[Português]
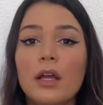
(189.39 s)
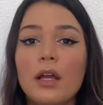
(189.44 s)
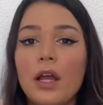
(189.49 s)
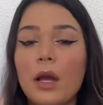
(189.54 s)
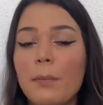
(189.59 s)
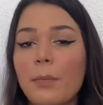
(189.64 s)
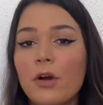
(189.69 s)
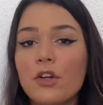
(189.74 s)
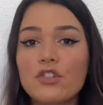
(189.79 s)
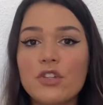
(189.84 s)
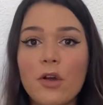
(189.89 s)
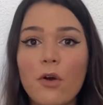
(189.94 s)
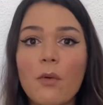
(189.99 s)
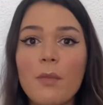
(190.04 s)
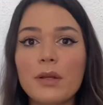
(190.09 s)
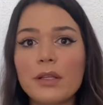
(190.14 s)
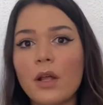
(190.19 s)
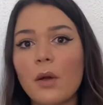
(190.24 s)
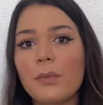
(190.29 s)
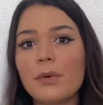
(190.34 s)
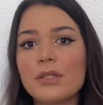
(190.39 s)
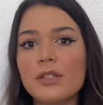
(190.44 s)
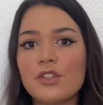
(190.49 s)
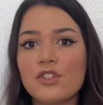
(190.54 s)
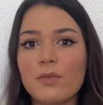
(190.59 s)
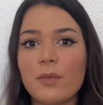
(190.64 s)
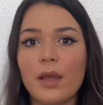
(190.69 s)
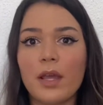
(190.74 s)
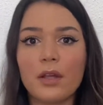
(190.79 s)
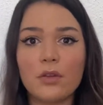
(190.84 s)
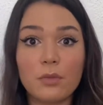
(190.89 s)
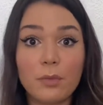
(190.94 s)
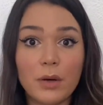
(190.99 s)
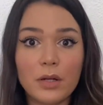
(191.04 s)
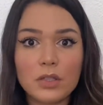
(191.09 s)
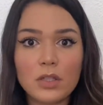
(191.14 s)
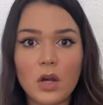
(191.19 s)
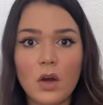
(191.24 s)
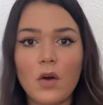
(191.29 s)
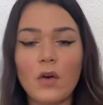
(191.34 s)
eu posso te recomendar um procedimento,
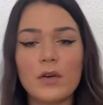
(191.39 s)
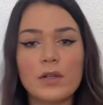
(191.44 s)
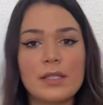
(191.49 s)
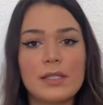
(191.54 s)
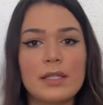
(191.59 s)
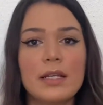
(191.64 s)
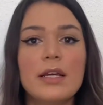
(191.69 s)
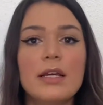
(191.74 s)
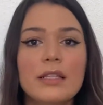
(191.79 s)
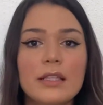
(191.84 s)
Botox.